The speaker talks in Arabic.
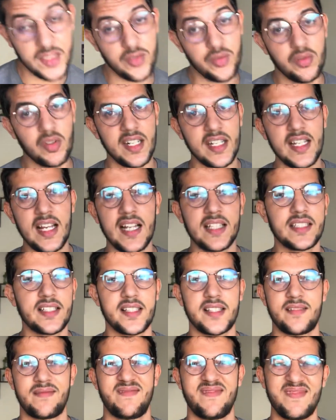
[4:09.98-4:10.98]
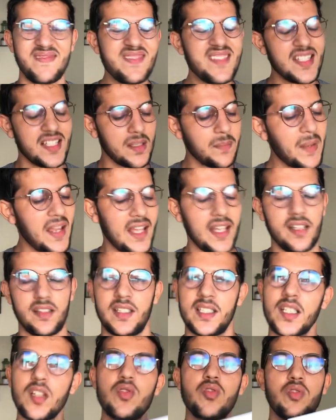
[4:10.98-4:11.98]
الدريه هذا تطبيقي
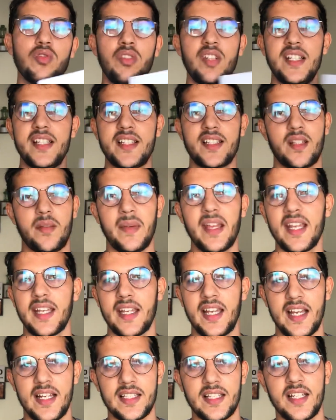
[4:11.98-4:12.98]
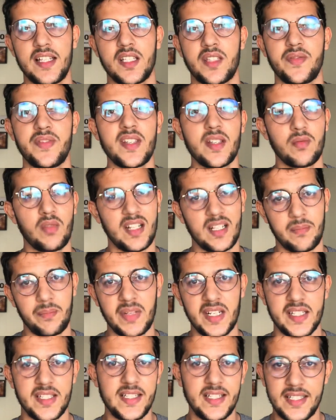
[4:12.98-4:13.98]
نقدر نقول عليه تطبيقي هذا حيت فيه واحد
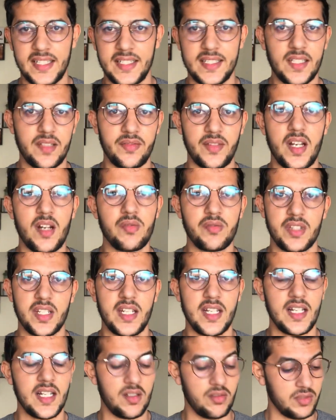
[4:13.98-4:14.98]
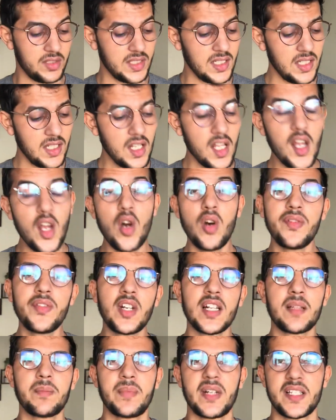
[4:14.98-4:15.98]
البارتي اللي كيهضر فيها اون جينيرال وكذا وفي
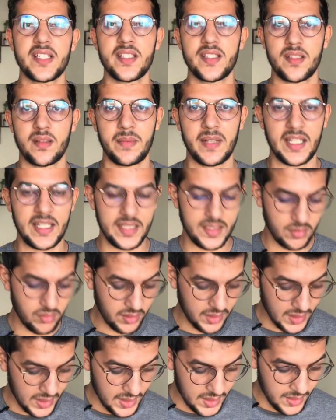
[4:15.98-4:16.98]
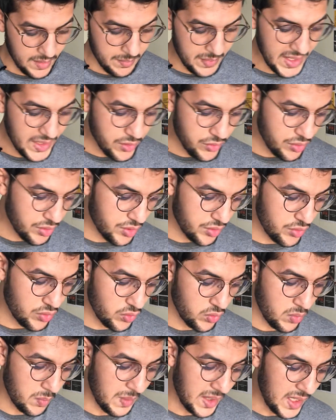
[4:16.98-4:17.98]
واحد البارتي تطبيقي دونك بهاد جوج
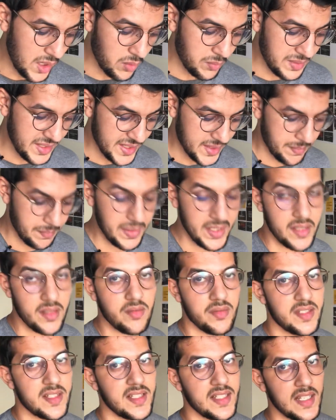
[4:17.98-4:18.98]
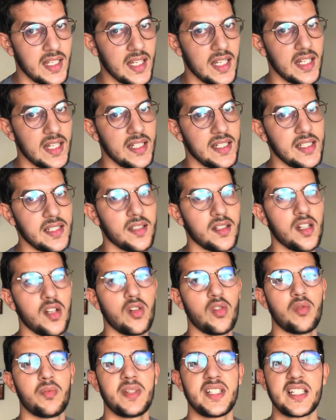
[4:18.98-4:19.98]
الكتوبه وبالاكسبيريونس ديالي
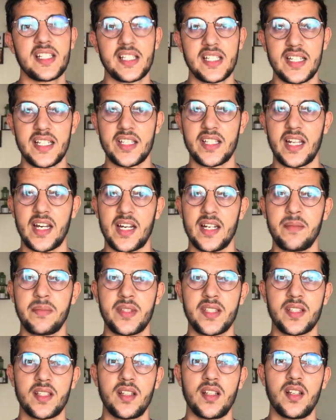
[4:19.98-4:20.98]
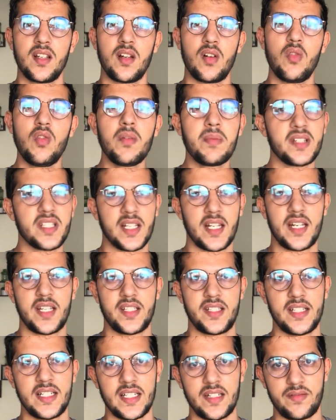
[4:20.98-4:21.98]
وبداك الشيء اللي جربت هو باش
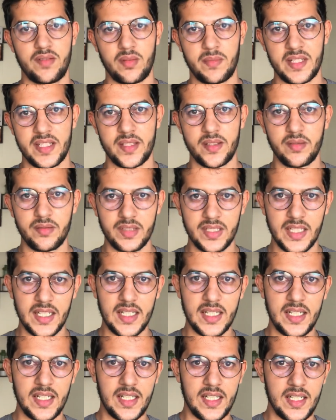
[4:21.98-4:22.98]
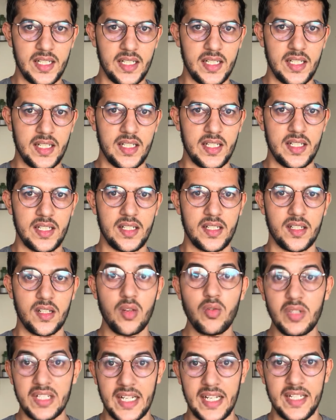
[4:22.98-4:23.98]
خرجت ديك لا فورماسيون ديال آه،
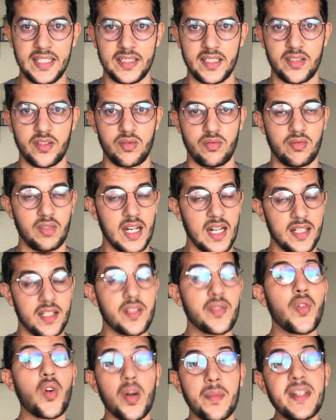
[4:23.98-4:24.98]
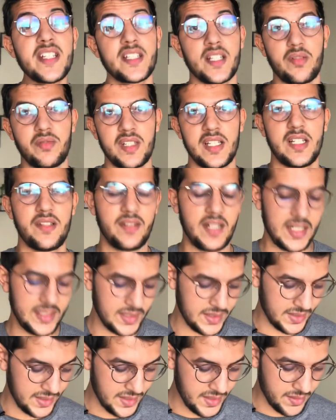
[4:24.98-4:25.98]
قوه العادات وراه تفورميت عاوتاني في
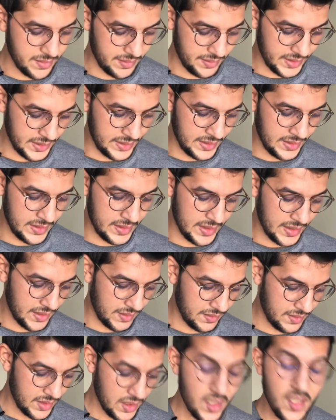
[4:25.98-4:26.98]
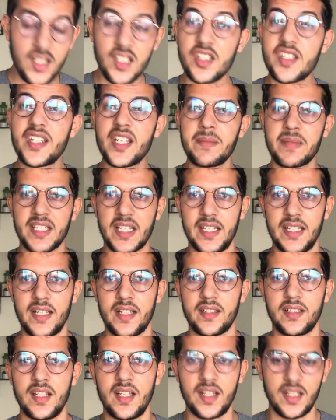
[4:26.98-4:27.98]
العادات نيت يعني عند جيمس كلير
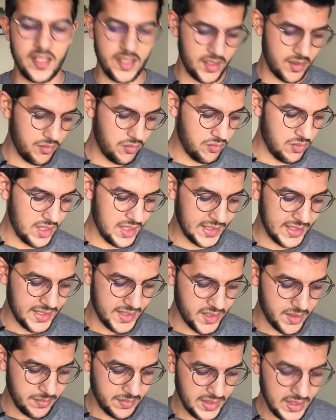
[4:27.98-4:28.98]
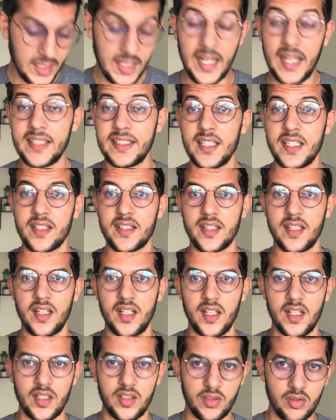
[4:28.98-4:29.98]
اللي هو الكاتب ديال العادات
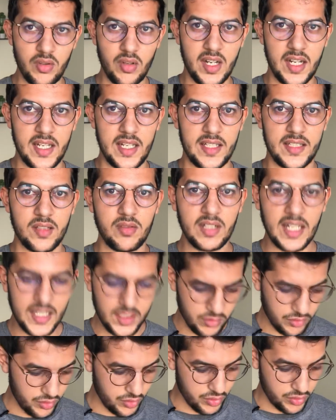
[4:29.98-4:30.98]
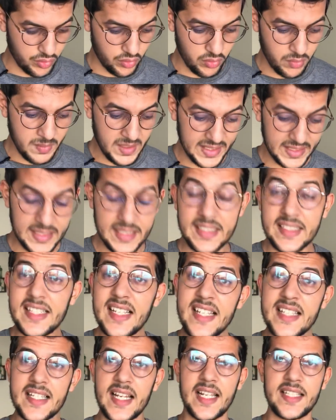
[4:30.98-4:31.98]
الدريه دونك هادو جوج كتوبه قلت لك
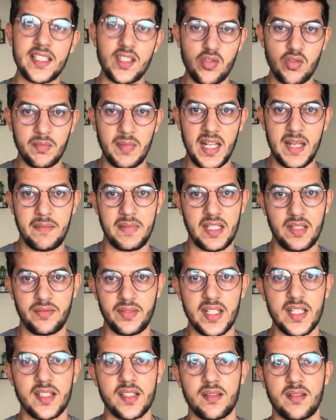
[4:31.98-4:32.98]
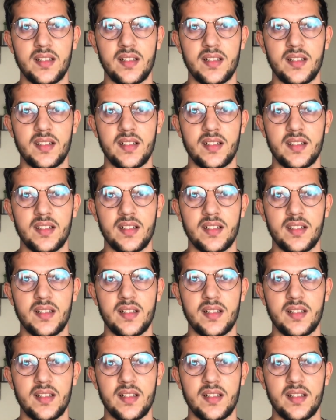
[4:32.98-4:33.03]
ديجا خديتهم العام اللي فات